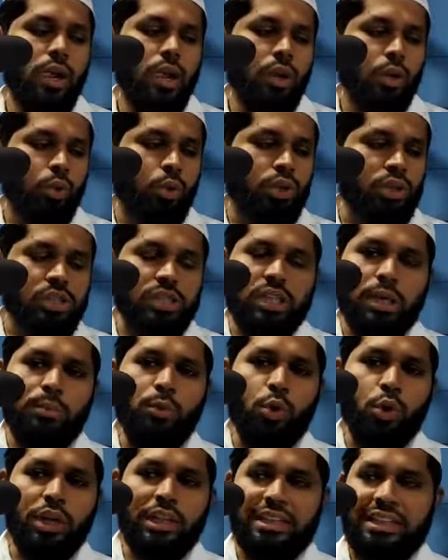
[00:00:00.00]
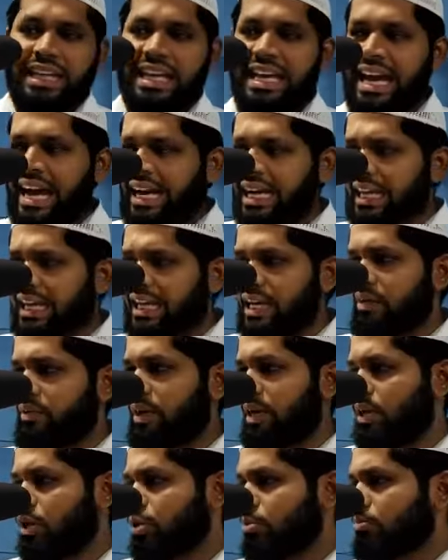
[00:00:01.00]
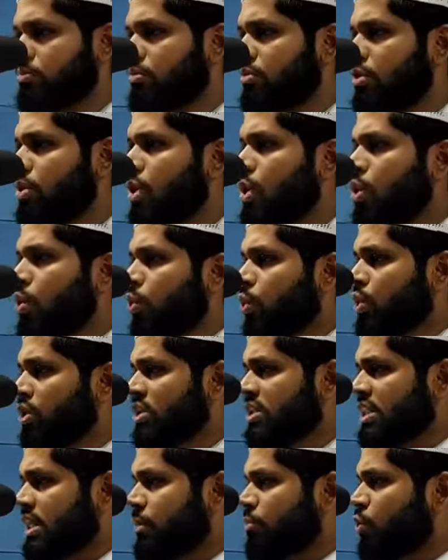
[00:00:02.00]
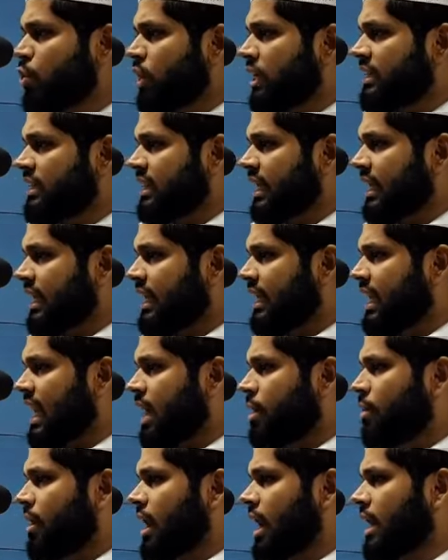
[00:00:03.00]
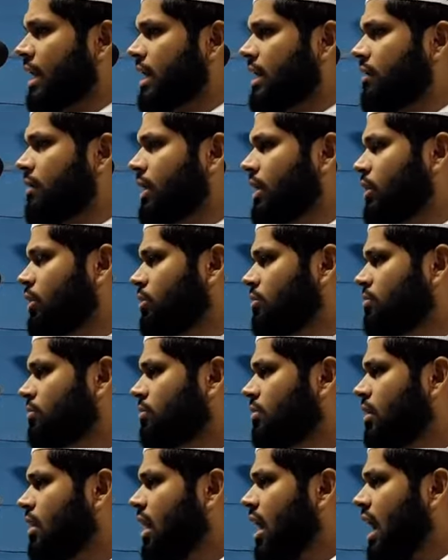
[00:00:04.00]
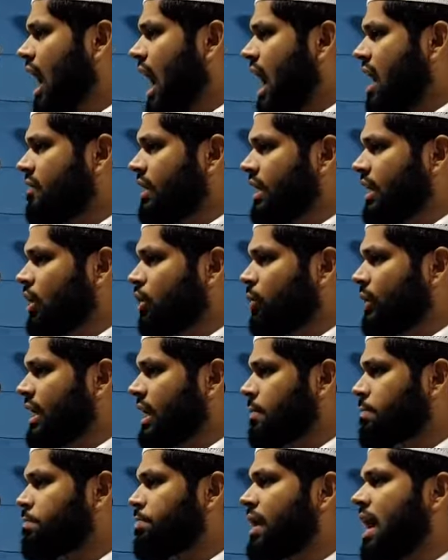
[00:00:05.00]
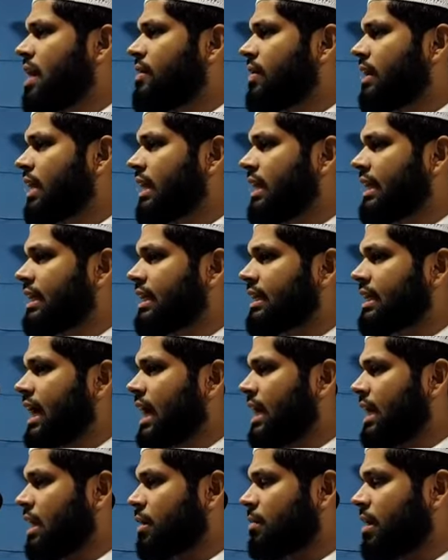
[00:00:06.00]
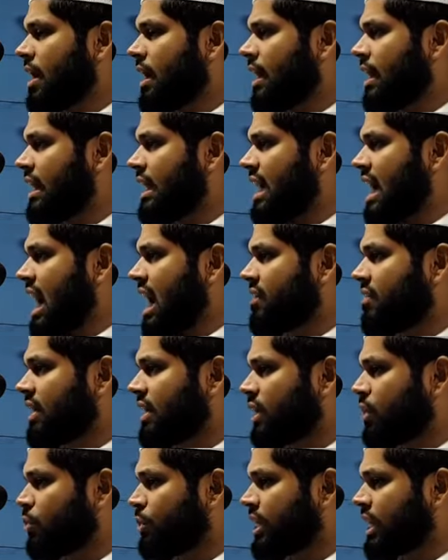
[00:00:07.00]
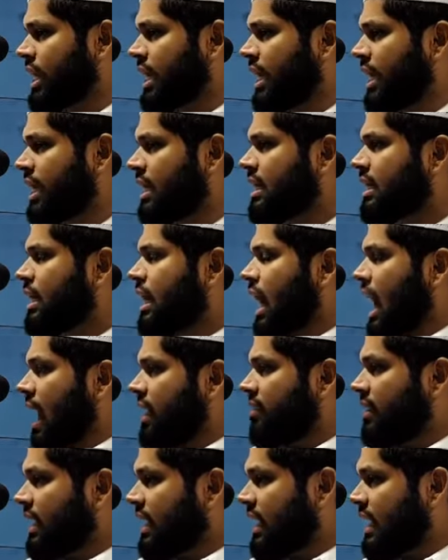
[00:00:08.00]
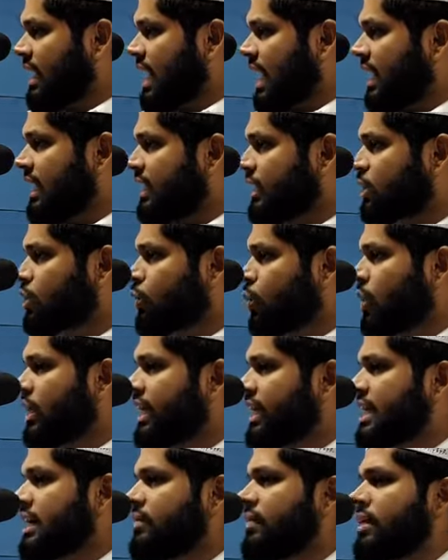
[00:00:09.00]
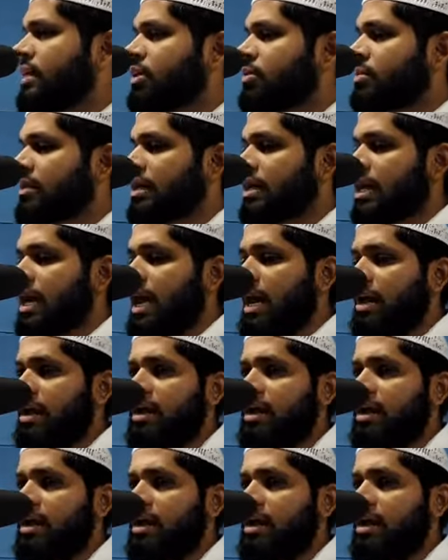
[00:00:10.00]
ஒரு சமூகத்தை அழிக்க வேண்டும் ஒரு சமூகத்தை இல்லாமல் ஆக்க வேண்டும் அவர்களுடைய பாவங்களின் காரணமாக அவர்களுடைய அவர்களை அழித்து ஒழிக்க வேண்டும் என்றால்